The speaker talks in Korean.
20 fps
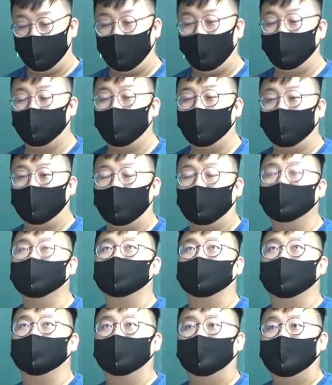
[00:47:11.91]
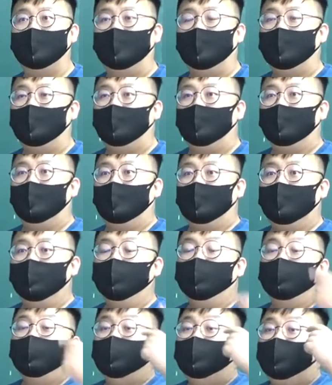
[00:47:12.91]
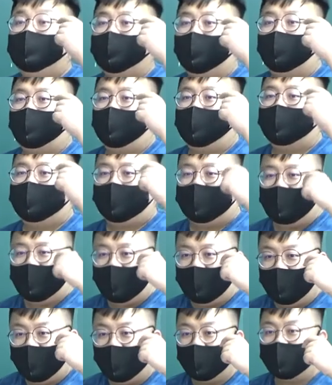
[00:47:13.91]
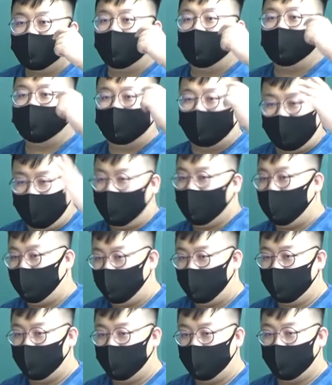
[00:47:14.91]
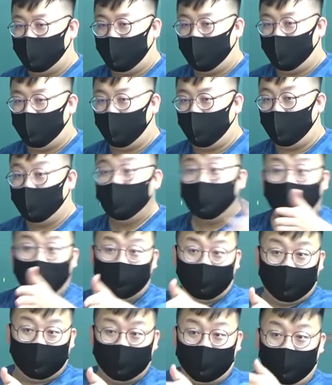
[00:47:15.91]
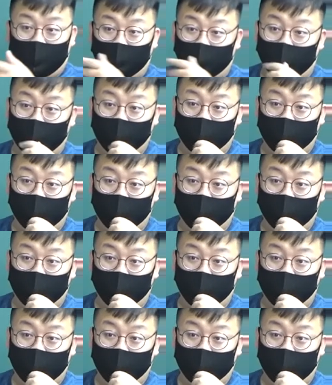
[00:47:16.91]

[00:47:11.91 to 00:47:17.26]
왜냐면 걔는 눈썹을 찔러서 쌍꺼풀수술을 했고 의료보험 됐어요.